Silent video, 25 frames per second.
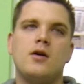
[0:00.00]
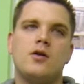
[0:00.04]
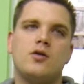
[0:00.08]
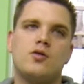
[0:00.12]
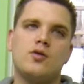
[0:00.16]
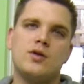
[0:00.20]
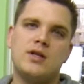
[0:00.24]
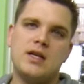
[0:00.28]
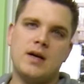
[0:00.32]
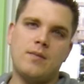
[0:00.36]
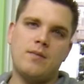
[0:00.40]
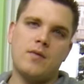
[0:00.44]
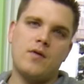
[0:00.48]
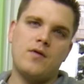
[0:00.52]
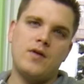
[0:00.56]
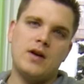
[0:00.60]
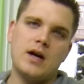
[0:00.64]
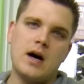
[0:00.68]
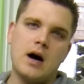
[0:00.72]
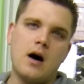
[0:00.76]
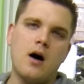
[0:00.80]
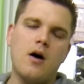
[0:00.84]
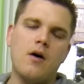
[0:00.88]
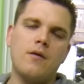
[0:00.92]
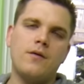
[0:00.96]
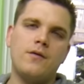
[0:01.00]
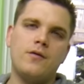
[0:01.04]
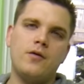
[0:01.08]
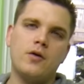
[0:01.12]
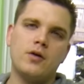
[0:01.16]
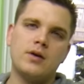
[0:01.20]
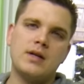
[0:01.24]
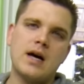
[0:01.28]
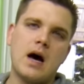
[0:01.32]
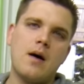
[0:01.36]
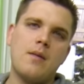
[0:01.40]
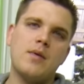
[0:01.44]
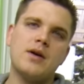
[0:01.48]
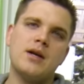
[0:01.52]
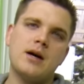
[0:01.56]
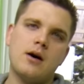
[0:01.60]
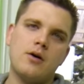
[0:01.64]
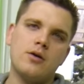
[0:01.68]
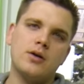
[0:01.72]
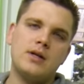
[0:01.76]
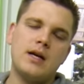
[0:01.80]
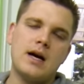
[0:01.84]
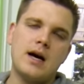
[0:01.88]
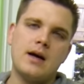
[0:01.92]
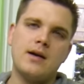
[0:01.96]
dosieren wir wieder auf, führen damit
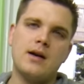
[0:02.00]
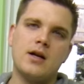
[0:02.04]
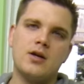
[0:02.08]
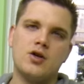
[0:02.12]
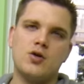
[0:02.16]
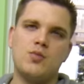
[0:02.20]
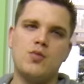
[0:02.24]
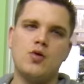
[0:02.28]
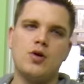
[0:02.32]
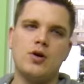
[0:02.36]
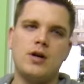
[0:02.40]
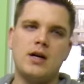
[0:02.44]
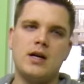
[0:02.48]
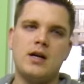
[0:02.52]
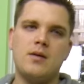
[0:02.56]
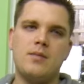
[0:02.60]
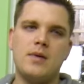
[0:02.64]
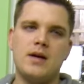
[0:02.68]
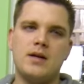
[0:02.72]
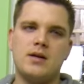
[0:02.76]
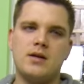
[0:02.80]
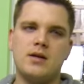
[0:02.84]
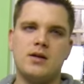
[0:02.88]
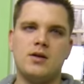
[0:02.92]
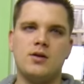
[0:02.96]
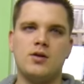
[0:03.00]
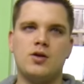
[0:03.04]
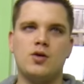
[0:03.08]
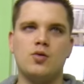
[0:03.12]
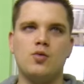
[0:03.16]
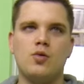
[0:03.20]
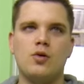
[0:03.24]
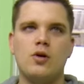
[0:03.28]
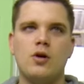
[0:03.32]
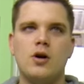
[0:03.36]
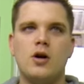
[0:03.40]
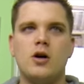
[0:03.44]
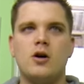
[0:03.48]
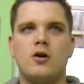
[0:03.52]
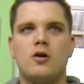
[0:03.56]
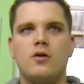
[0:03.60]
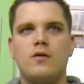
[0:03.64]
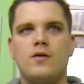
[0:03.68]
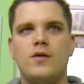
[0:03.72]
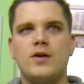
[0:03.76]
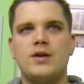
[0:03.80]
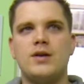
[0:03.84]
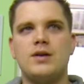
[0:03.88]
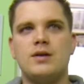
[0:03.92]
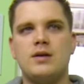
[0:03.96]
auch die anderen Spurenelemente hinzu
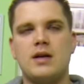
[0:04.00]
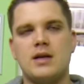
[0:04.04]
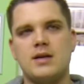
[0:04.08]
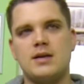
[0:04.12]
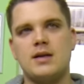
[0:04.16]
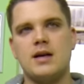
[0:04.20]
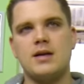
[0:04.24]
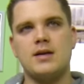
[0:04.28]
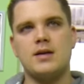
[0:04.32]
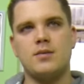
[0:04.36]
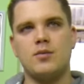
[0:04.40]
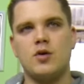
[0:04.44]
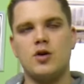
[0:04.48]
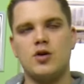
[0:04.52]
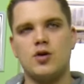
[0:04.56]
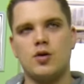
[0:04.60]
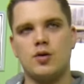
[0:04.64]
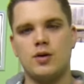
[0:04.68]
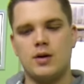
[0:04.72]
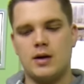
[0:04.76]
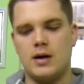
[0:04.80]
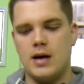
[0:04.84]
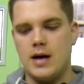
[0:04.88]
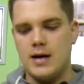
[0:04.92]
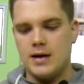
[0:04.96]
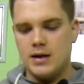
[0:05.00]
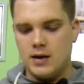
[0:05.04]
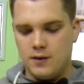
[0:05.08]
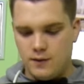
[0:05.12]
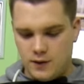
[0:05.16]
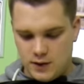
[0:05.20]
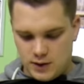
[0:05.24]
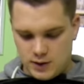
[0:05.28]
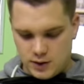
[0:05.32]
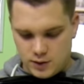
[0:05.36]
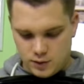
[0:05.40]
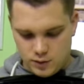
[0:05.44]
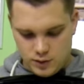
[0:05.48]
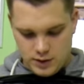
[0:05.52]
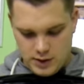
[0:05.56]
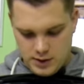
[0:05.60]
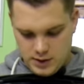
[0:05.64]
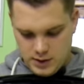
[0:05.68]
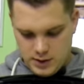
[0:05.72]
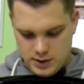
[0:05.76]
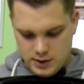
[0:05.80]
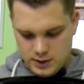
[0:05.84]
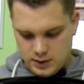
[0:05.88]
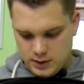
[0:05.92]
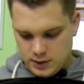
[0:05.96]
und wissen, dass das im gesunden Gleichgewicht
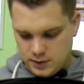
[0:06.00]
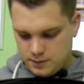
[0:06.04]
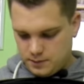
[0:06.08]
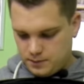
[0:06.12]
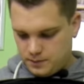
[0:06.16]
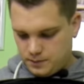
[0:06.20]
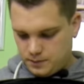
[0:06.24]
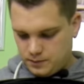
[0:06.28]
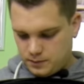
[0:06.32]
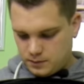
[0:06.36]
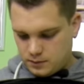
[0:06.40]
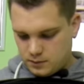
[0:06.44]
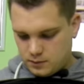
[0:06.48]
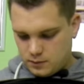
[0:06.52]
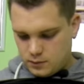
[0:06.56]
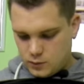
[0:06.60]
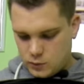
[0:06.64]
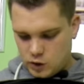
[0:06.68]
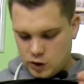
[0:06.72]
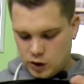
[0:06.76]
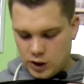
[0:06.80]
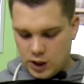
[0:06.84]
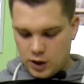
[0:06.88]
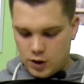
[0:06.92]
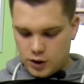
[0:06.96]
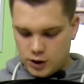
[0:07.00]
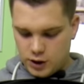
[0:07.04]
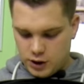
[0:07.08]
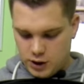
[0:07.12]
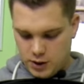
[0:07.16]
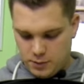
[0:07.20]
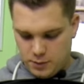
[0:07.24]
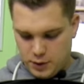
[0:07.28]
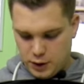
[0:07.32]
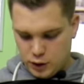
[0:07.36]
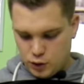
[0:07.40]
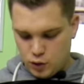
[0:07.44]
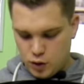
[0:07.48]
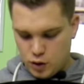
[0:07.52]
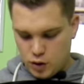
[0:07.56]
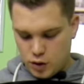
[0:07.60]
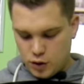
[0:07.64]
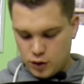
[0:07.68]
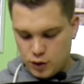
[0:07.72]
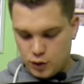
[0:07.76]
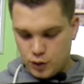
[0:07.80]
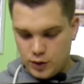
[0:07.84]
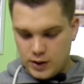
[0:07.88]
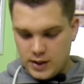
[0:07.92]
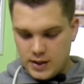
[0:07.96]
zueinander ist. Ich kann auch die Temperatur
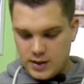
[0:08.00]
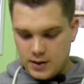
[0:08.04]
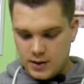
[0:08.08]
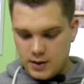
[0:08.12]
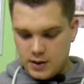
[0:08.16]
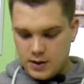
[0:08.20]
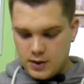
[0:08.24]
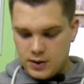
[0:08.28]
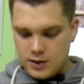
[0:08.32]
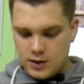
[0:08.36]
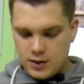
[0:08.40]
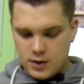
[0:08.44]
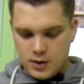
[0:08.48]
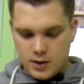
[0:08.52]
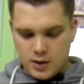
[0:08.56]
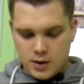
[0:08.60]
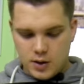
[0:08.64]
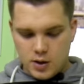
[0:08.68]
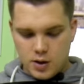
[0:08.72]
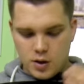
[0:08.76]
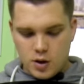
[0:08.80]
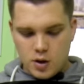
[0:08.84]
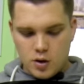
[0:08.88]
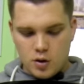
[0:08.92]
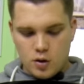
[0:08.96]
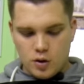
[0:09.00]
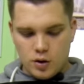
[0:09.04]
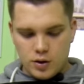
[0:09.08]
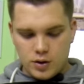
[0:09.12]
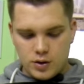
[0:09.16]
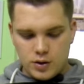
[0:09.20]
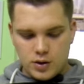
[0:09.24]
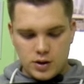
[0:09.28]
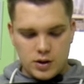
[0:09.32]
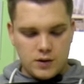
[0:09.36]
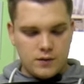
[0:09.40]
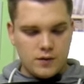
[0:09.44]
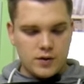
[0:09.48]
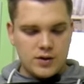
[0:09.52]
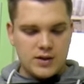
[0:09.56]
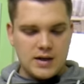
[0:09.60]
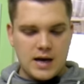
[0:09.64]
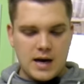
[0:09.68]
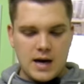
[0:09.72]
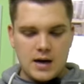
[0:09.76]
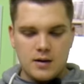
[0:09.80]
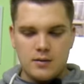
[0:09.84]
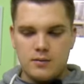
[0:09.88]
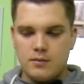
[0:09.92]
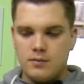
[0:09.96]
kontrollieren. Und ich würde
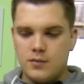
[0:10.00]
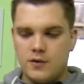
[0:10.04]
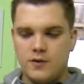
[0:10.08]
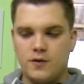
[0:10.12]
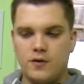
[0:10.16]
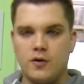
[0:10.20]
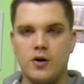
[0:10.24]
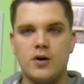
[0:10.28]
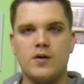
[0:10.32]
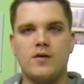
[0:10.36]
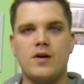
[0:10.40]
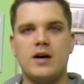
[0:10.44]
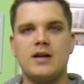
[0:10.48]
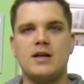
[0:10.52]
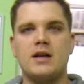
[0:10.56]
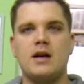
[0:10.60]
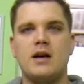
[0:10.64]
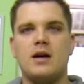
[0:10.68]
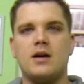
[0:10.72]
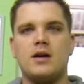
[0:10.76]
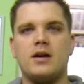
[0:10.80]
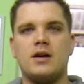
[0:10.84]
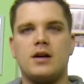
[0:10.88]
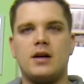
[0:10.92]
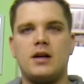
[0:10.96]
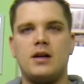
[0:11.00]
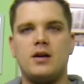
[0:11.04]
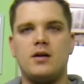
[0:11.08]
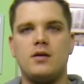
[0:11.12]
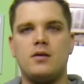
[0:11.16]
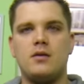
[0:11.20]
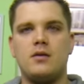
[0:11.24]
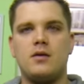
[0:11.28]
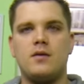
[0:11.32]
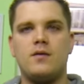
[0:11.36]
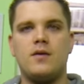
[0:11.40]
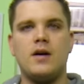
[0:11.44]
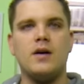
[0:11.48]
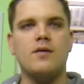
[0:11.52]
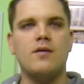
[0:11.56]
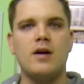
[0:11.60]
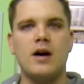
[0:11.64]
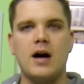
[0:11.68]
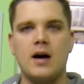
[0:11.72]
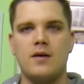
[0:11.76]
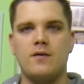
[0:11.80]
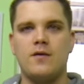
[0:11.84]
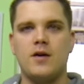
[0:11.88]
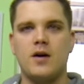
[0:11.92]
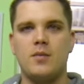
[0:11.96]
sagen, bevor ich weiter lange rede, fangen wir
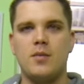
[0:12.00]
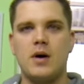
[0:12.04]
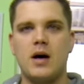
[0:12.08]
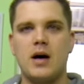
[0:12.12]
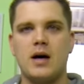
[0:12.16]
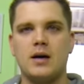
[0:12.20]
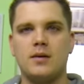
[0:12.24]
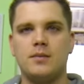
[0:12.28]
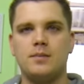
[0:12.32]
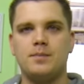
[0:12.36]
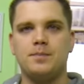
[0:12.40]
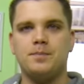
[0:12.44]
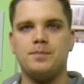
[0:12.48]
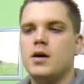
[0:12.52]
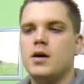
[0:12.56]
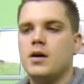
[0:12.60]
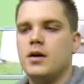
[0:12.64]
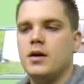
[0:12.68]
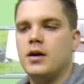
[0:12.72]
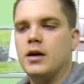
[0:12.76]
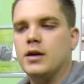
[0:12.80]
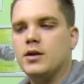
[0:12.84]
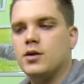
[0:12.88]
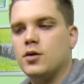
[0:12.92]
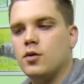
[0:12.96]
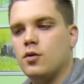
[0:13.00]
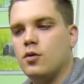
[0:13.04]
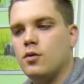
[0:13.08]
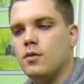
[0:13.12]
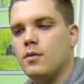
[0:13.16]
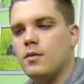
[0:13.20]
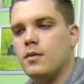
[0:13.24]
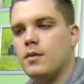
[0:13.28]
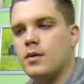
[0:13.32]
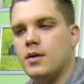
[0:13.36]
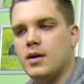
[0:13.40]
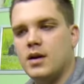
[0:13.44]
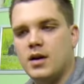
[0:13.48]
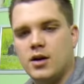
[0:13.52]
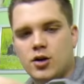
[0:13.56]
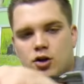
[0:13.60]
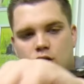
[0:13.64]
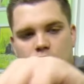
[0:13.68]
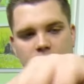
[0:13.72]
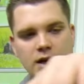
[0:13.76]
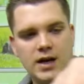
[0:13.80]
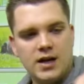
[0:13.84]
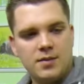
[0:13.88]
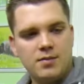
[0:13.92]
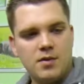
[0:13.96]
einfach mal an. Hierzu
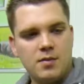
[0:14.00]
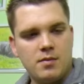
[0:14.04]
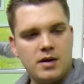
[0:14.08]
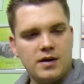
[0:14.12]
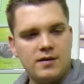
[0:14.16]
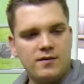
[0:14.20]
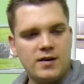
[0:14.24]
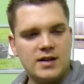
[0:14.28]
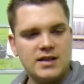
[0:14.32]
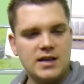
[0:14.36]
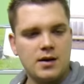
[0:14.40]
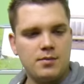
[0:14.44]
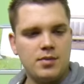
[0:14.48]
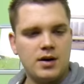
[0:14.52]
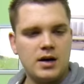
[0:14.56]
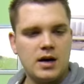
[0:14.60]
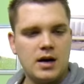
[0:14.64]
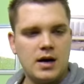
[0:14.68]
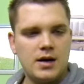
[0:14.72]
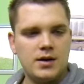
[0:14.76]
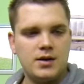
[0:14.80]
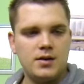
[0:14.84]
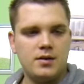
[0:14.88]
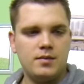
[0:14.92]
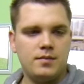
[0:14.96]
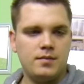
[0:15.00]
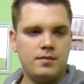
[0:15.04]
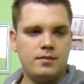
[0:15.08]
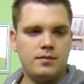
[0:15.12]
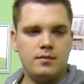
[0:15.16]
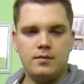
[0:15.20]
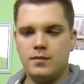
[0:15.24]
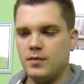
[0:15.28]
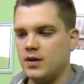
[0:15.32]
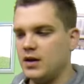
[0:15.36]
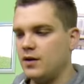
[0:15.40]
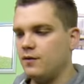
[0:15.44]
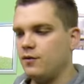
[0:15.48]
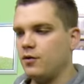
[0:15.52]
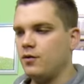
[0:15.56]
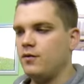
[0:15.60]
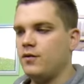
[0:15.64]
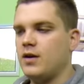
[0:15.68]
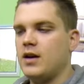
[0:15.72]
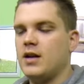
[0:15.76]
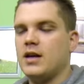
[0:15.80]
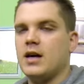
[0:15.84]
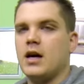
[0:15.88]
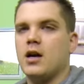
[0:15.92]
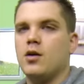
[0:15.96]
stelle ich mir mein Wasser bereit. Hiervon
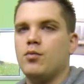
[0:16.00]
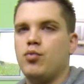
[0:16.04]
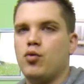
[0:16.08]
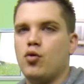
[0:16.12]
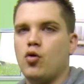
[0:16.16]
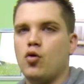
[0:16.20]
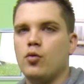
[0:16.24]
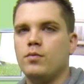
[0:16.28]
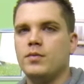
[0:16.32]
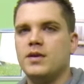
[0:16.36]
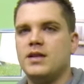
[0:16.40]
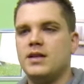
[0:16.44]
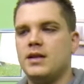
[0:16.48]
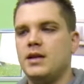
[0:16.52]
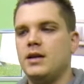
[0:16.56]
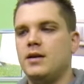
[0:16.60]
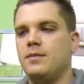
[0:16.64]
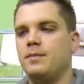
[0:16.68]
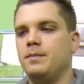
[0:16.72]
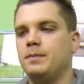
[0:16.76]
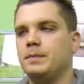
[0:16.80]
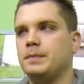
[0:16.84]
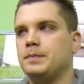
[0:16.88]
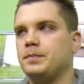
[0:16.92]
werde ich alle Proben ziehen.